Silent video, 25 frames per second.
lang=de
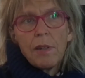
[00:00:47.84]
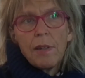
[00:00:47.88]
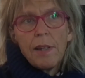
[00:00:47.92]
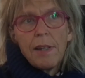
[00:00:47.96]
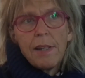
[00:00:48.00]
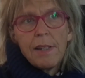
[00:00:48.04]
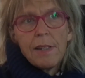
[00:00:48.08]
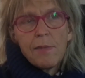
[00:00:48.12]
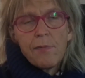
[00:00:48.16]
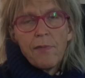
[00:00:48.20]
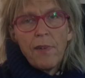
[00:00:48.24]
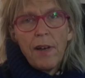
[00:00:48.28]

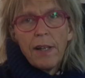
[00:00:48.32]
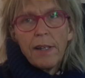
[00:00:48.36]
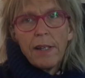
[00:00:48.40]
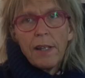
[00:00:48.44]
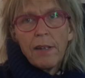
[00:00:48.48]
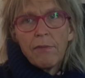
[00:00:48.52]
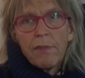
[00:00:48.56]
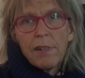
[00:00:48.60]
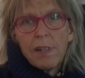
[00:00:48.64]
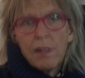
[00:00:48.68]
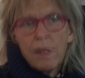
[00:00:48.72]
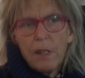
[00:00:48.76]
es war
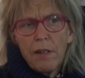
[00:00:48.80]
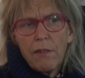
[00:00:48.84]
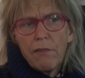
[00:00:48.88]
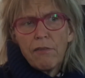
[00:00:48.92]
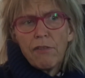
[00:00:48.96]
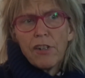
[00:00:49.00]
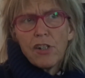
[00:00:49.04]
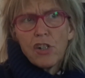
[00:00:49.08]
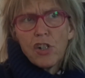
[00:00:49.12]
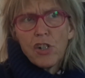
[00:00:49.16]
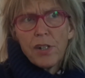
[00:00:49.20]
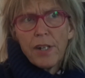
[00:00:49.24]
ja was
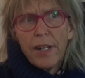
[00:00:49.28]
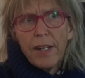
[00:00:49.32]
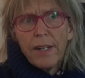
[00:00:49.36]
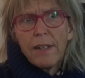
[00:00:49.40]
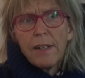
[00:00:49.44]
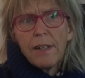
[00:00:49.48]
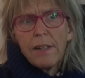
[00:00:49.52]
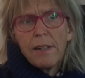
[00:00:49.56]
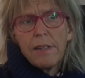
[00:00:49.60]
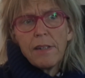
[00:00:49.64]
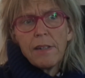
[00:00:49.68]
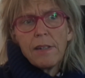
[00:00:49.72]

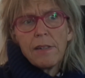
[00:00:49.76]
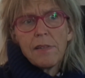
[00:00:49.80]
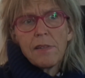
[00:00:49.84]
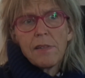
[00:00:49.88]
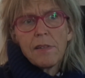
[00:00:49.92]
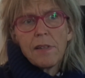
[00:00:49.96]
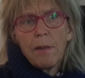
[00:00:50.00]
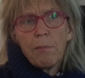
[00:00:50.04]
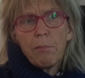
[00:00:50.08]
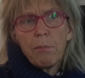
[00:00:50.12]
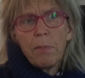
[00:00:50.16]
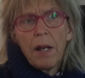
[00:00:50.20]
Verständliches
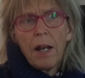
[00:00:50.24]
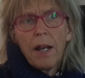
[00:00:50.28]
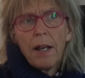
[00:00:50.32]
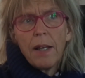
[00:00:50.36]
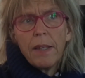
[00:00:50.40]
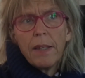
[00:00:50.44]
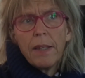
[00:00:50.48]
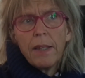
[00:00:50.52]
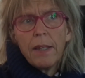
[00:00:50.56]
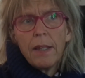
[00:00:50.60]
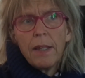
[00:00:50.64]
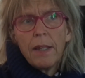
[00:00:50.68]

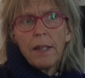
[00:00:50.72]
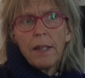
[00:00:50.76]
dabei.